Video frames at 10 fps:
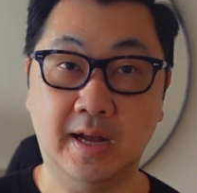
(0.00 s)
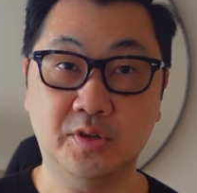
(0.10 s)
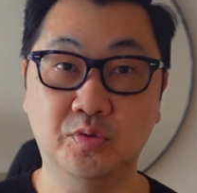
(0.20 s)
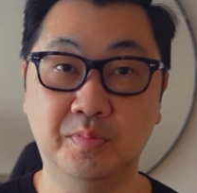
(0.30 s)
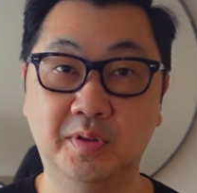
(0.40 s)

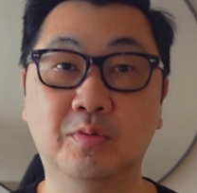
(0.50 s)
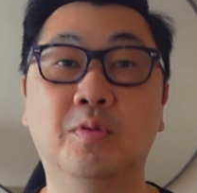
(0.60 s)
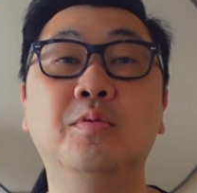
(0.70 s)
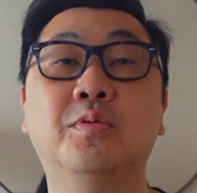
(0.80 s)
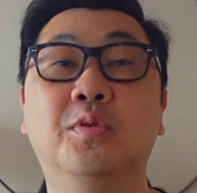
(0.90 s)
assumindo o
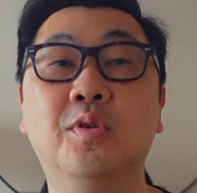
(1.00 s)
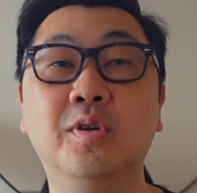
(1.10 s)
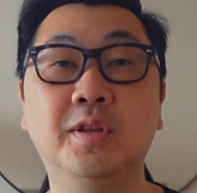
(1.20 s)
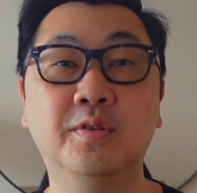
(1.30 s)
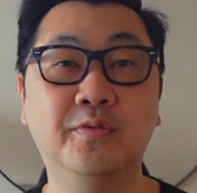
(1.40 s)

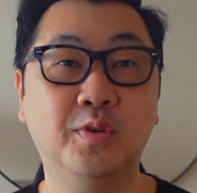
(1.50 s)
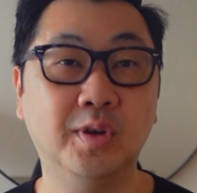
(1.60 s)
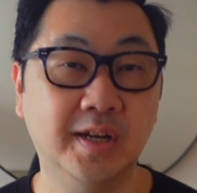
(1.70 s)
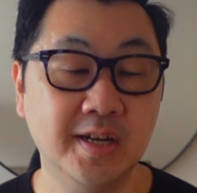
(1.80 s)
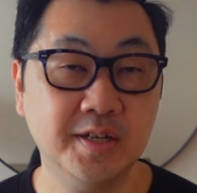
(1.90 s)
controle do
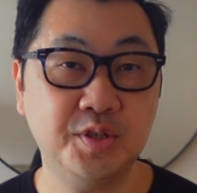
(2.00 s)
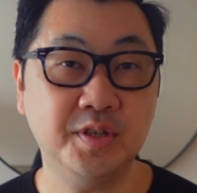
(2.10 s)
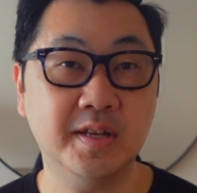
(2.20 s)
volante e